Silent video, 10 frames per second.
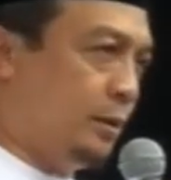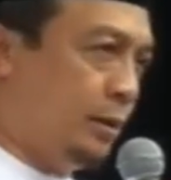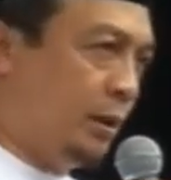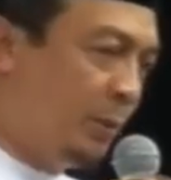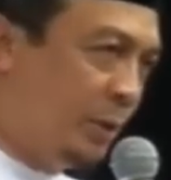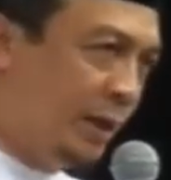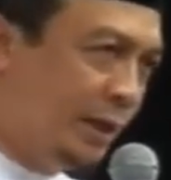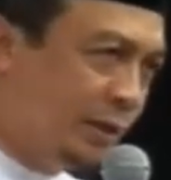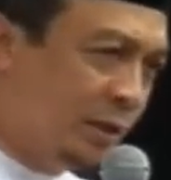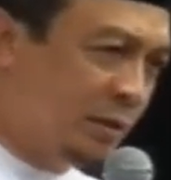Dan
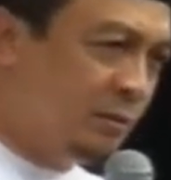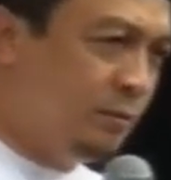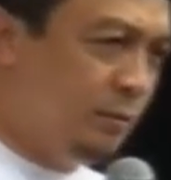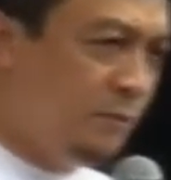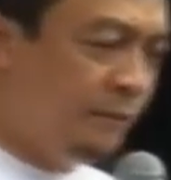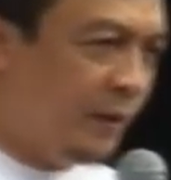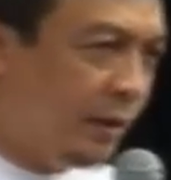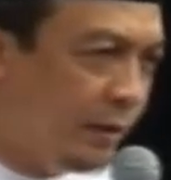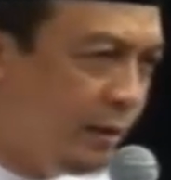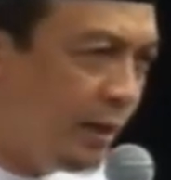menariknya,
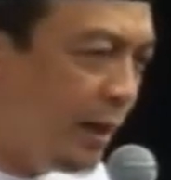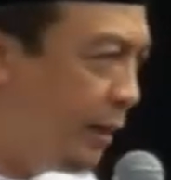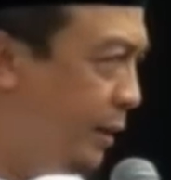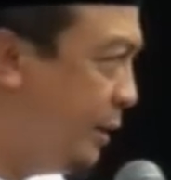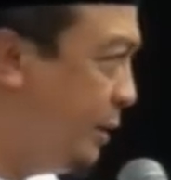ini ada